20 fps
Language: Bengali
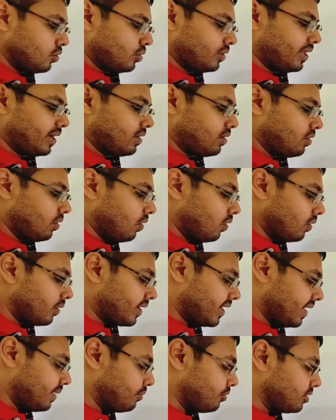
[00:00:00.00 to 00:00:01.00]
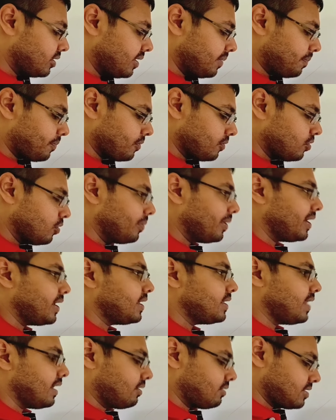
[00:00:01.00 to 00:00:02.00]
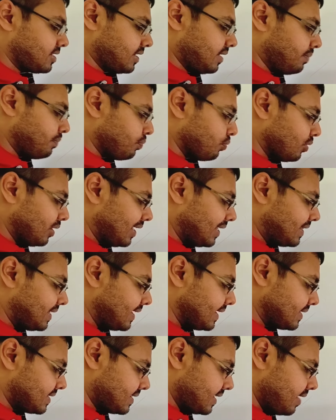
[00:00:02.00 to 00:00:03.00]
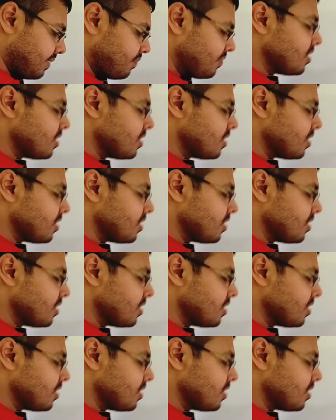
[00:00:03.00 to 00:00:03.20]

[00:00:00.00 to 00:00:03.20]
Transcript: তো দেখো অঙ্কের মধ্যে প্রথমেই দেখো যেটা বলে দিয়েছে